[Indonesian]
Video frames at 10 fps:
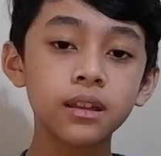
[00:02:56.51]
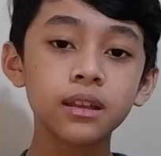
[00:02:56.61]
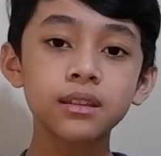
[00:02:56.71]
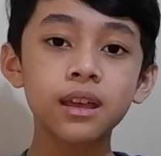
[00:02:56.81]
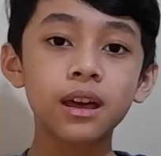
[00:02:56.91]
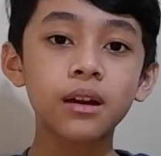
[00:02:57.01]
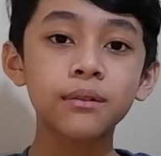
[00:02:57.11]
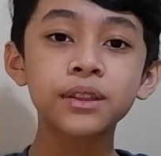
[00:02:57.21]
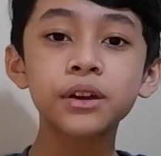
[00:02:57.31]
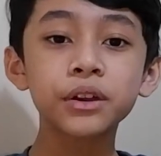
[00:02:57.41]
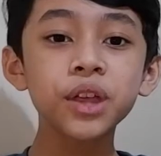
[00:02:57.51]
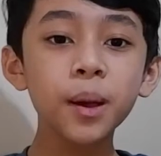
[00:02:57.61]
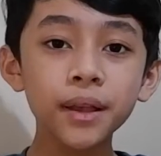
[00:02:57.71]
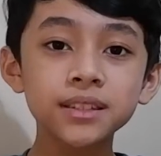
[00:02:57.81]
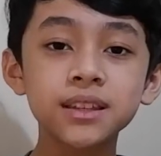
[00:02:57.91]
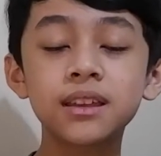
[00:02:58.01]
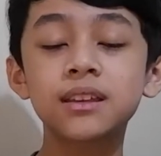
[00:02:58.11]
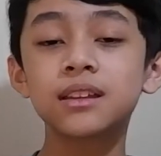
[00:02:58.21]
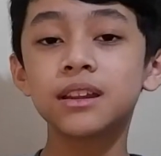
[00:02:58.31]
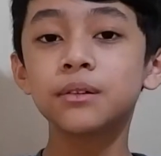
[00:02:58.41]
Nah, Winlock itu apa sih?
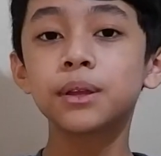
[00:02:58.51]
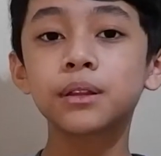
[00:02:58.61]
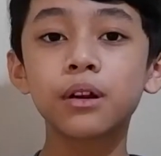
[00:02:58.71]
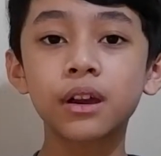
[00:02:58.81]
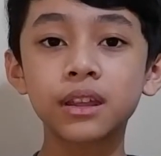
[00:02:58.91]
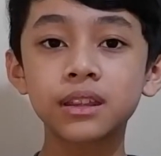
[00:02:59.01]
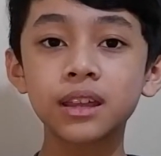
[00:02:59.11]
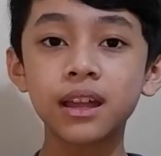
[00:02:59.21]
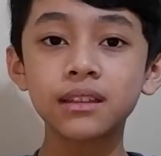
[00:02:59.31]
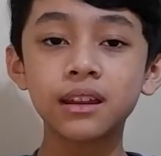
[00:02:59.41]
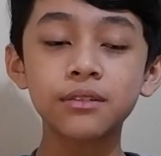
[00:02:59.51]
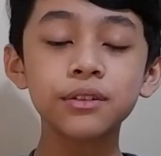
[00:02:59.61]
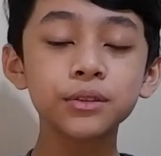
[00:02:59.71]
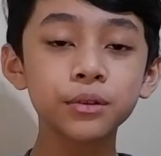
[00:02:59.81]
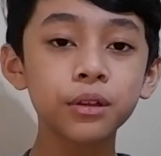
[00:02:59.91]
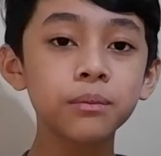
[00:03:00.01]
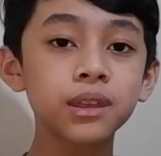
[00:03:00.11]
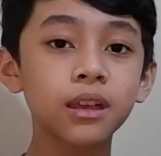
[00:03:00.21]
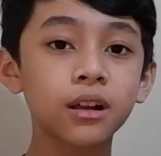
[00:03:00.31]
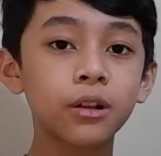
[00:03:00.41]
Jadi Winlock ini adalah fitur
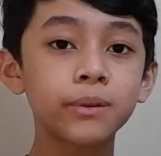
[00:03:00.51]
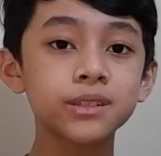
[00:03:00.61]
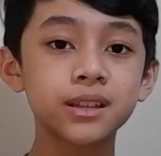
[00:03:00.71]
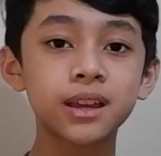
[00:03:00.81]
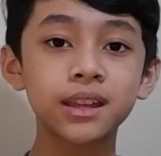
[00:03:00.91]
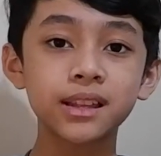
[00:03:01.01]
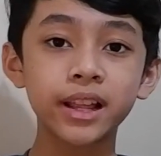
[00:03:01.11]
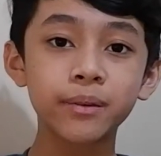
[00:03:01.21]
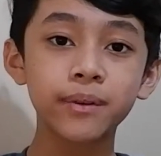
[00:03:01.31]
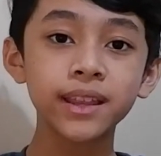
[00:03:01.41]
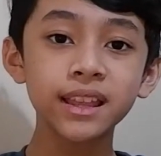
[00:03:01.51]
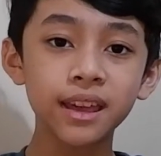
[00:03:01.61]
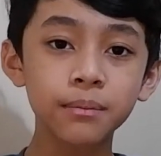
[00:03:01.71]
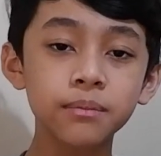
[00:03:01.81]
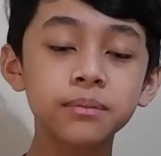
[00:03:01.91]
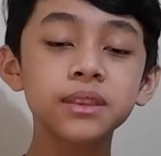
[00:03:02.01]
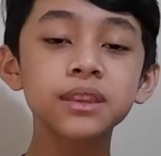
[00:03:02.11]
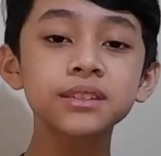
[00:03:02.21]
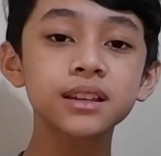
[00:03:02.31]
biar kalau misalnya kita lagi main game, terus nggak